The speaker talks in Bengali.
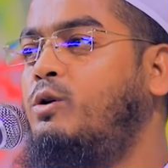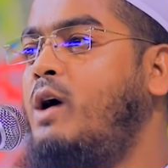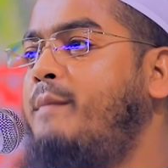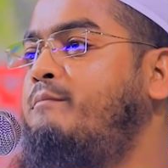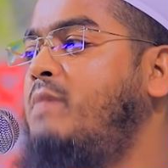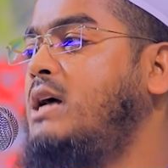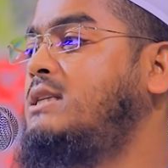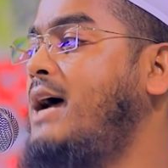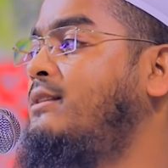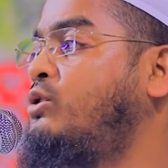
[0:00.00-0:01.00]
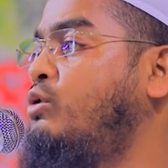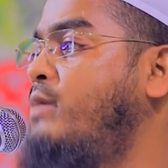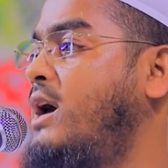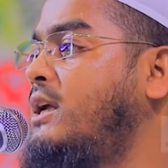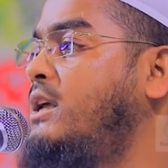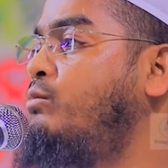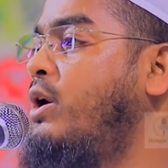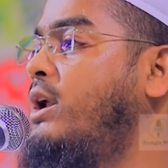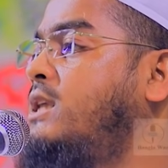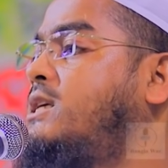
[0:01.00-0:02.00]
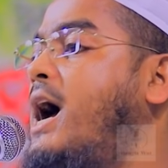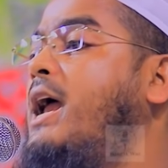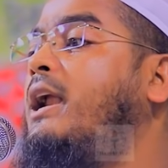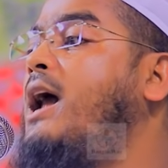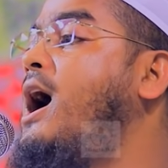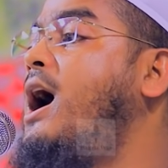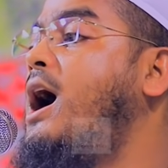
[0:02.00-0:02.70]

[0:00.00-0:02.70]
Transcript: ও আম্মা জান তোমার কি মনে চায় না